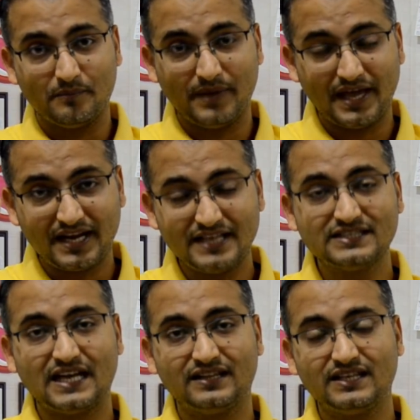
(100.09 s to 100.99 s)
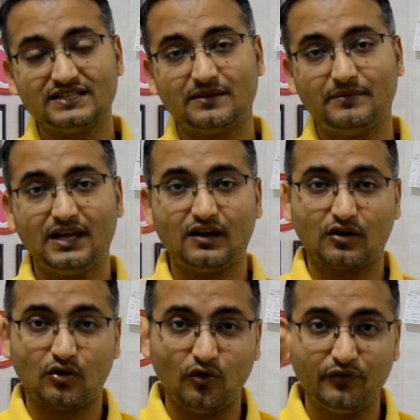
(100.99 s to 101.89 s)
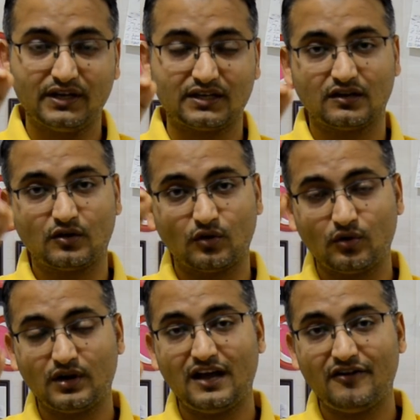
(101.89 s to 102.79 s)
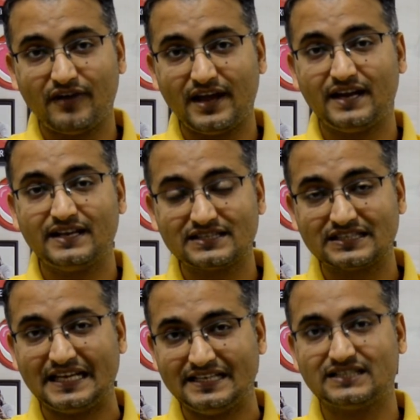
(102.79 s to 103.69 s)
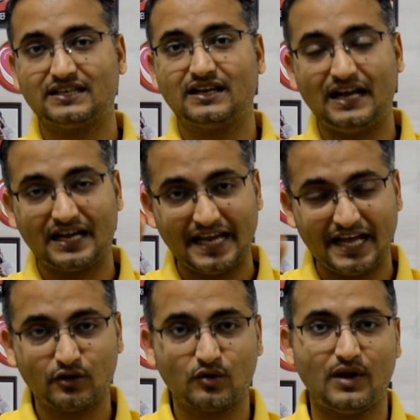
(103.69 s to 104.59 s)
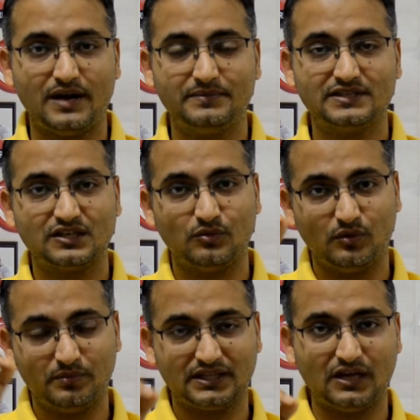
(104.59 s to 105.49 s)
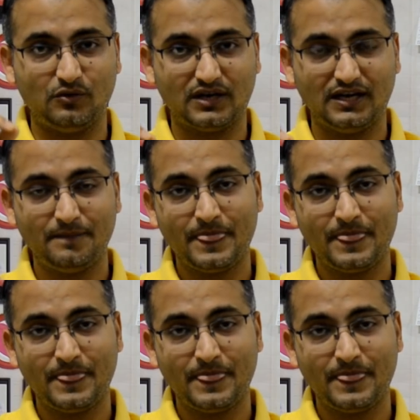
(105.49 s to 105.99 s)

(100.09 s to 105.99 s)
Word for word: बहरेन जानते समय कोविड कोरोना वायरस टेस्ट का क्या रिक्वायरमेंट्स है वो बताऊँगा